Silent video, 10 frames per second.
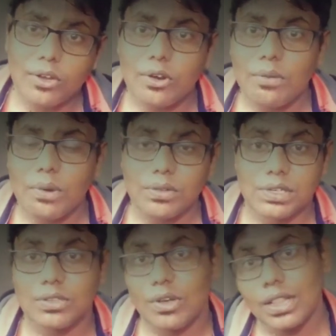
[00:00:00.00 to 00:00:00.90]
க்ரோம்
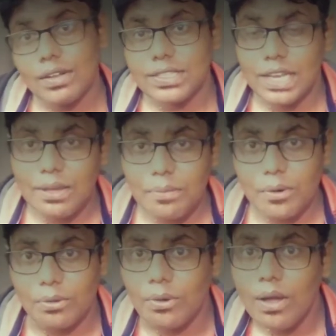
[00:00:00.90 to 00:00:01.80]
ப்ரௌசரை திறந்து வச்சாலே
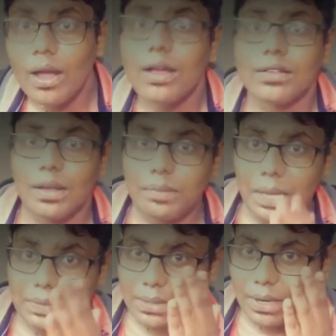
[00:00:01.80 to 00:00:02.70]
போதும்
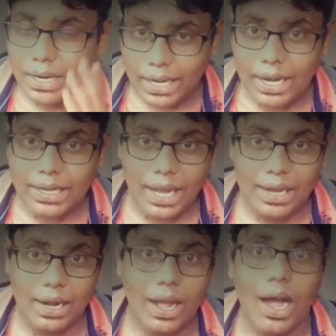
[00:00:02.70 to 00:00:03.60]
சம்டைம்ஸ் நமக்கு டேட்டா
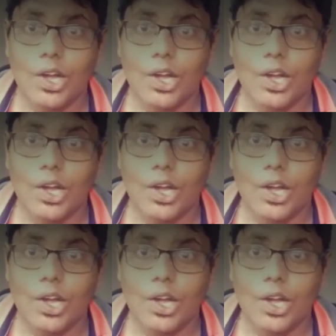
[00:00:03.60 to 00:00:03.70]
இல்லைனா